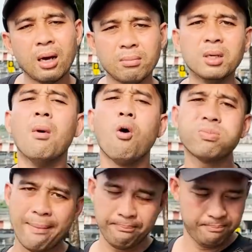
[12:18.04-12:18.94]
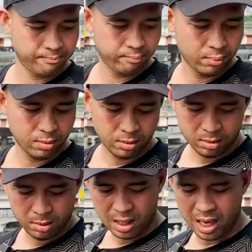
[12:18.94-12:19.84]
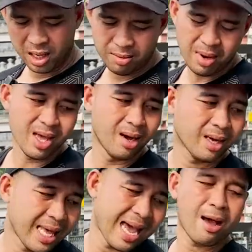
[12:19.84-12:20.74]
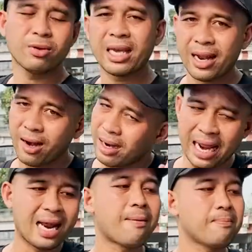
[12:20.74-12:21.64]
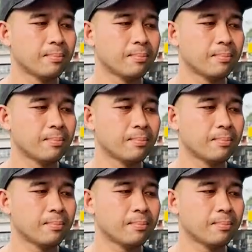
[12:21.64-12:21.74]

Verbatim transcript: 14 năm Thì bây giờ cái dàn áo xe này nó rẻ lắm